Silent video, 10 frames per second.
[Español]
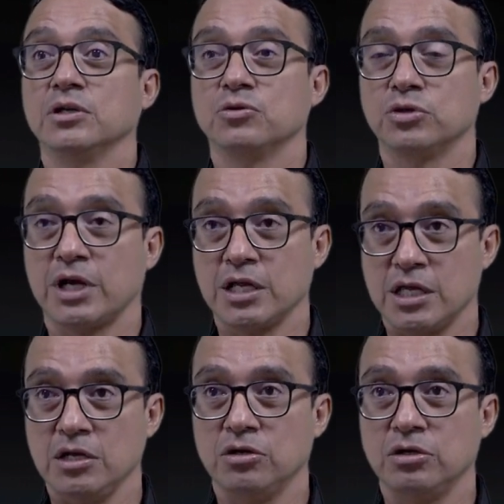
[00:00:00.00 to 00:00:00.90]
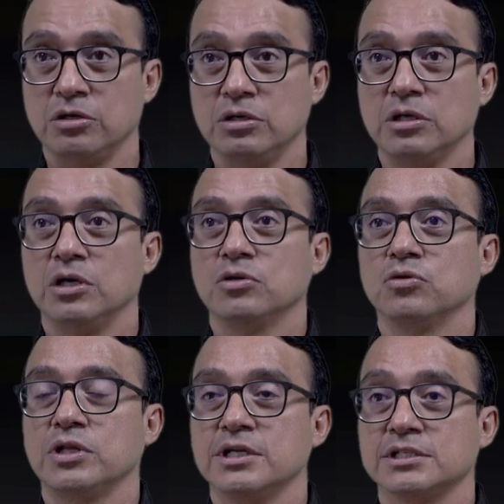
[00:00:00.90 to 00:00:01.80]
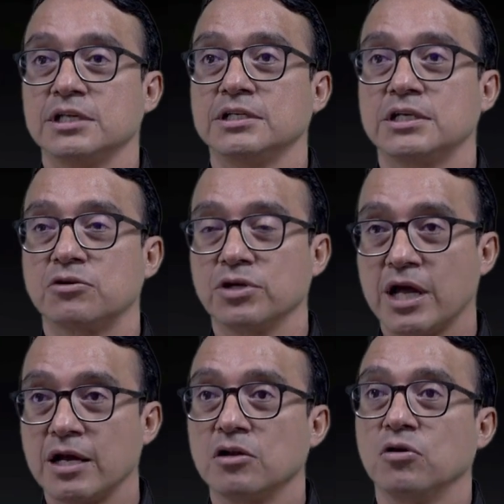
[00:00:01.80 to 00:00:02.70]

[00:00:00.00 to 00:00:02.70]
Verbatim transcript: tú tranquilo, tú tienes que desarrollar